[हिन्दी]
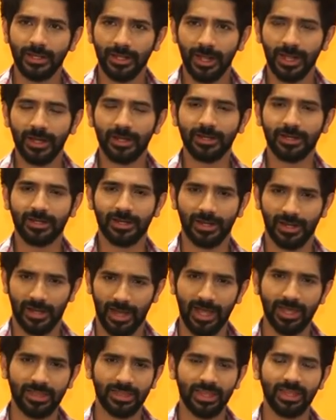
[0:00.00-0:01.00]
यार
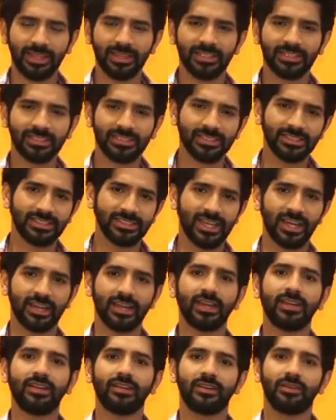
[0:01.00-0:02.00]
आई थिंक दिस इज़
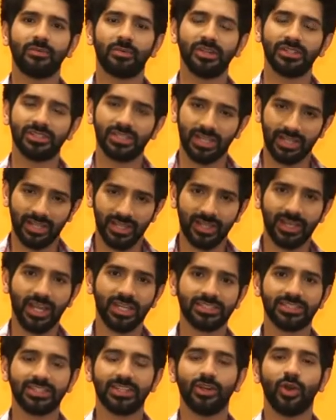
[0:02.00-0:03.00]
करेक्ट फिर जाके
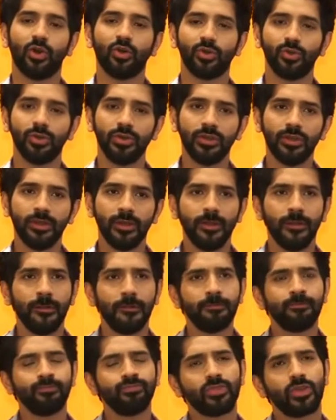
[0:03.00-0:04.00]
कास्टिंग लॉक हुई
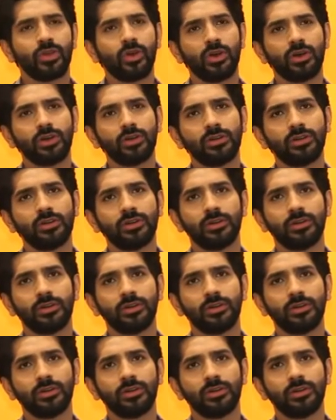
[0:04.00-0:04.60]
और